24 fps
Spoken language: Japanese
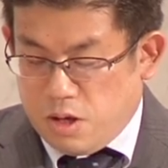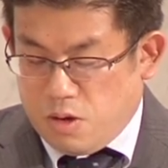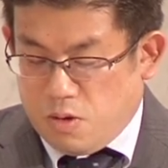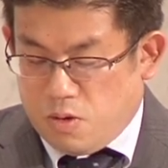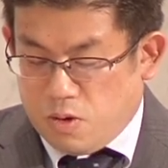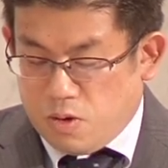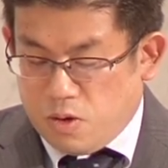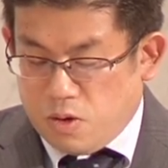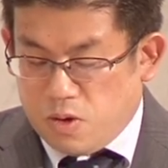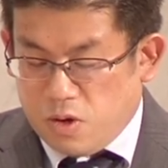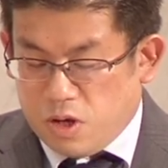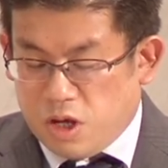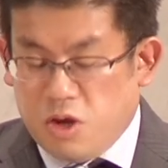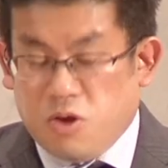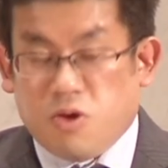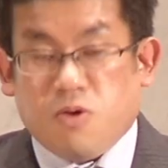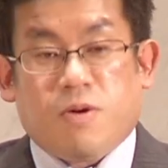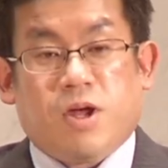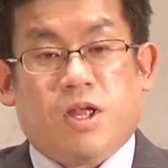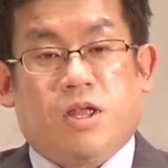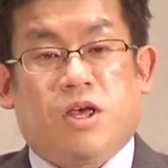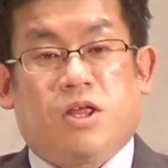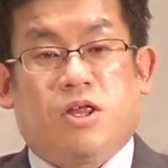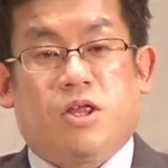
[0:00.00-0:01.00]
この時の
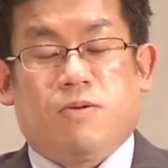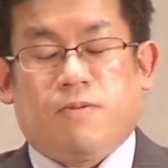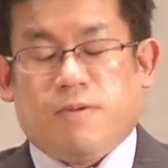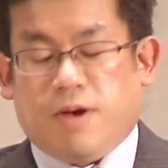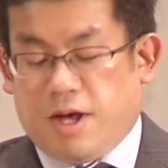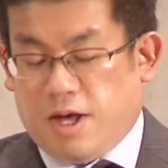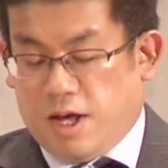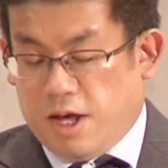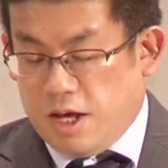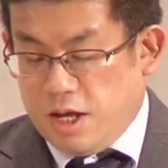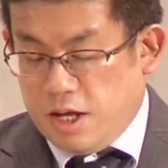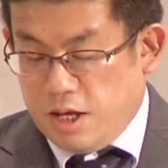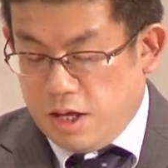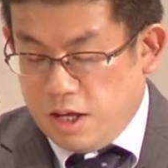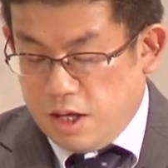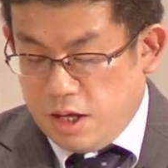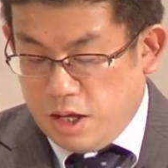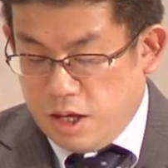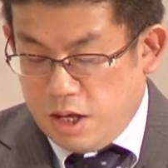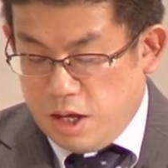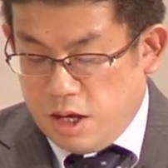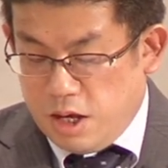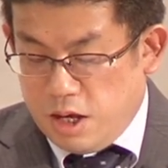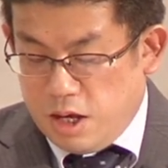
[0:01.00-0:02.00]
私は
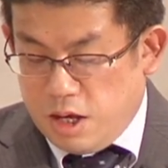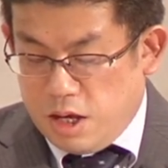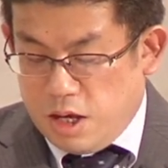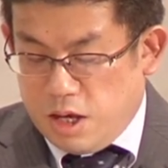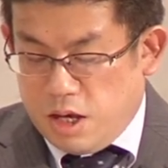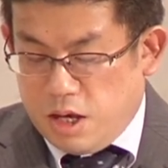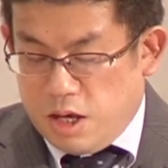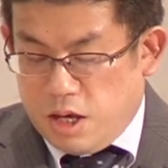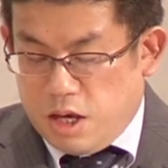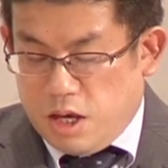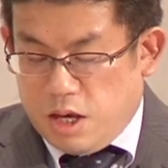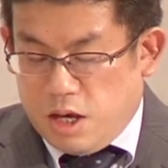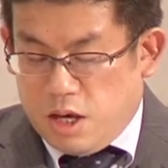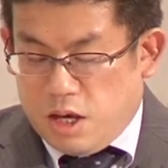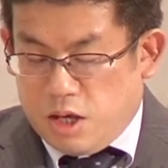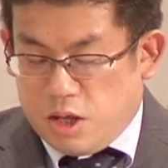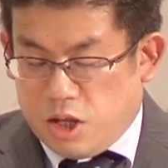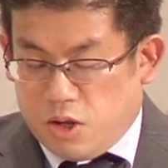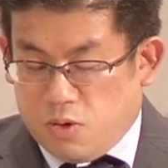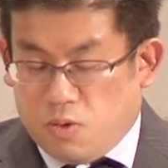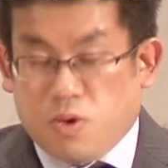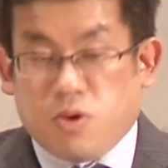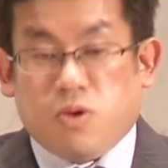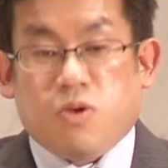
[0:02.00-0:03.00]

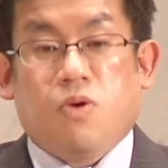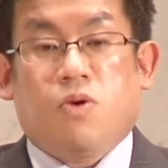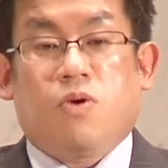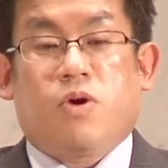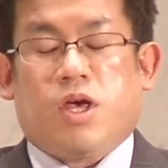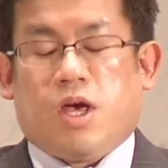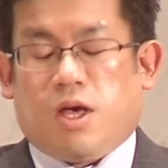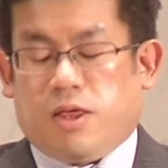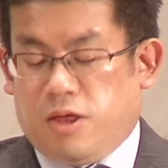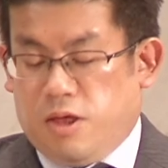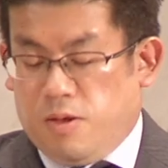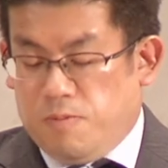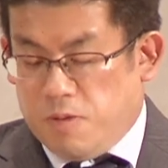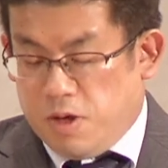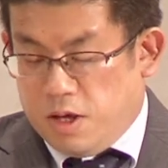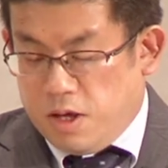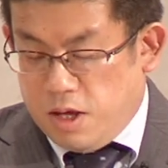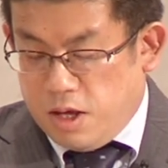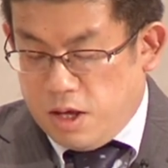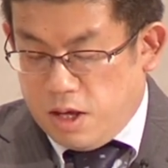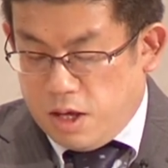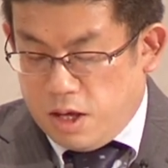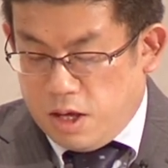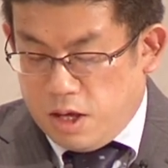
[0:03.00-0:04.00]
仕事を休
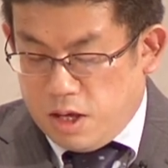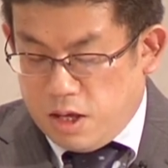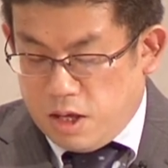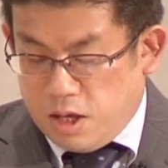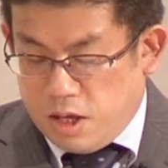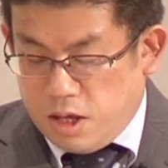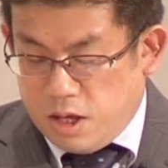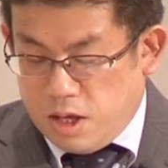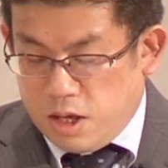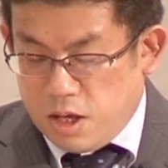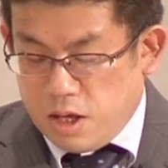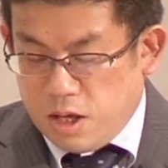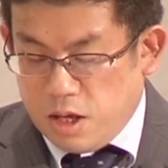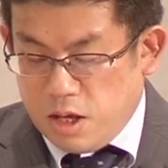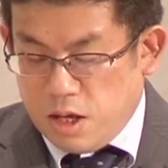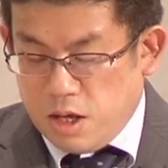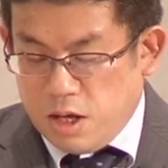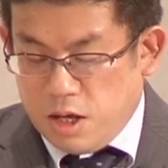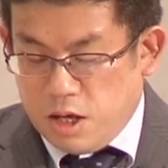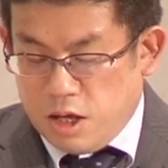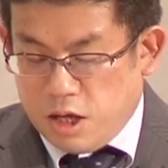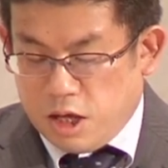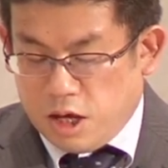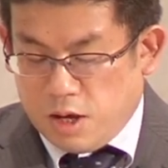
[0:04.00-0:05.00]
み、
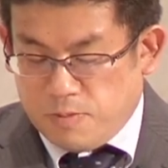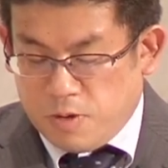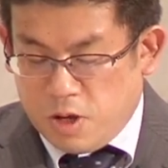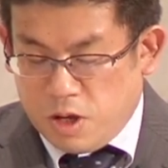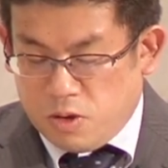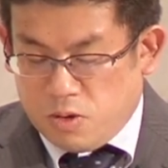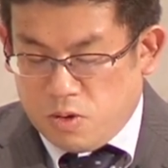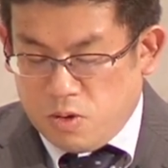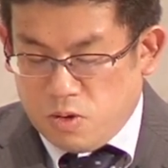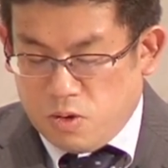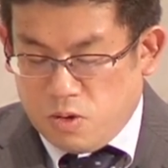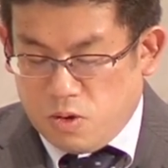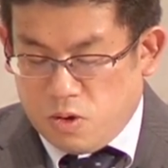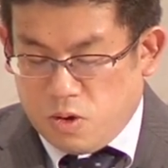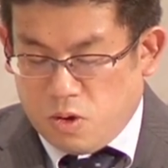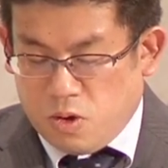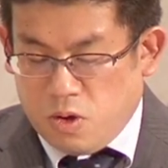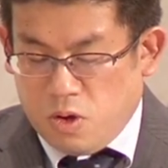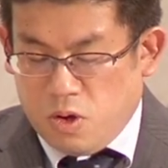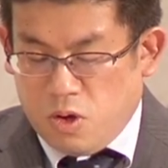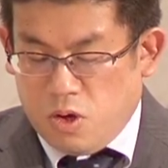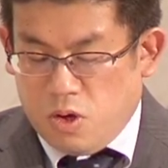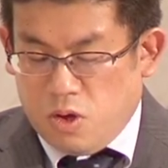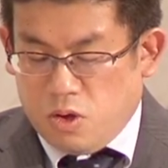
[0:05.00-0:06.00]
やめるとい
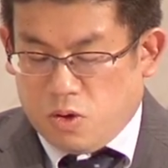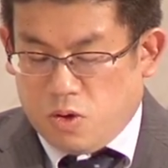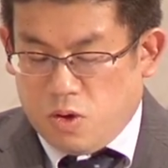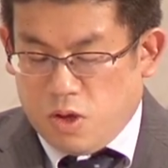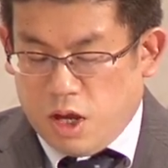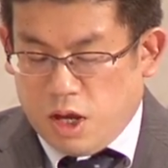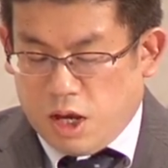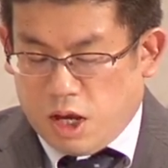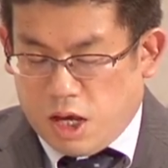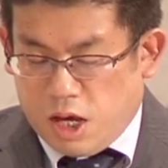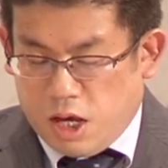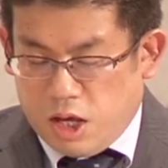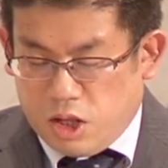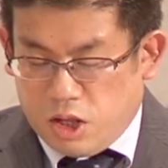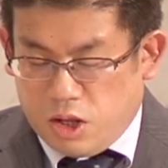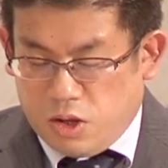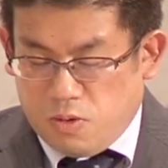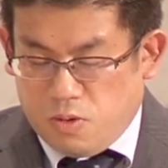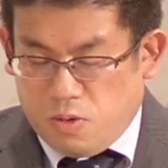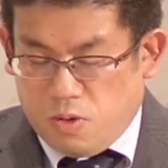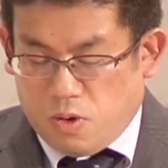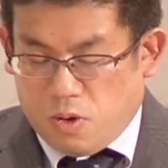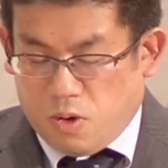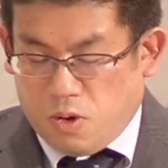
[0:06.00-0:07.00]
う繰り返
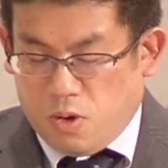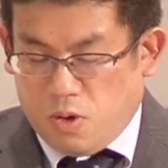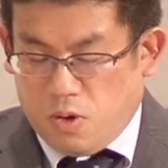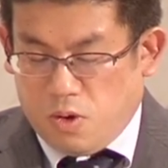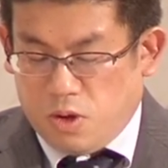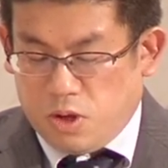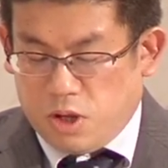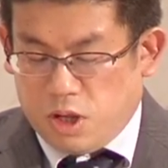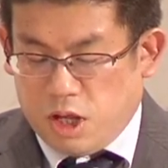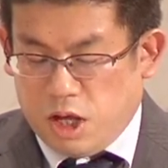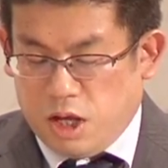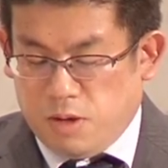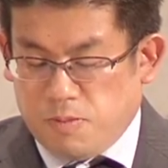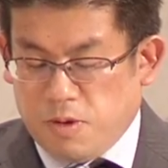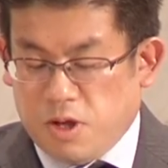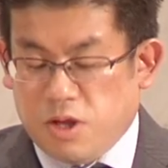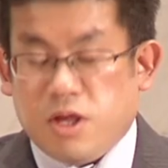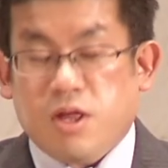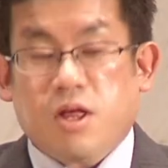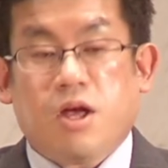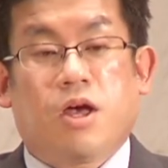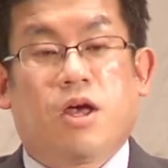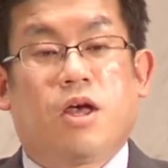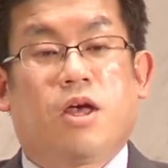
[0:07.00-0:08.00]
しをしていま
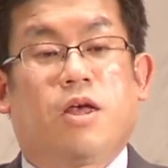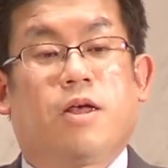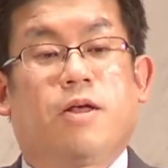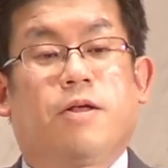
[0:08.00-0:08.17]
した。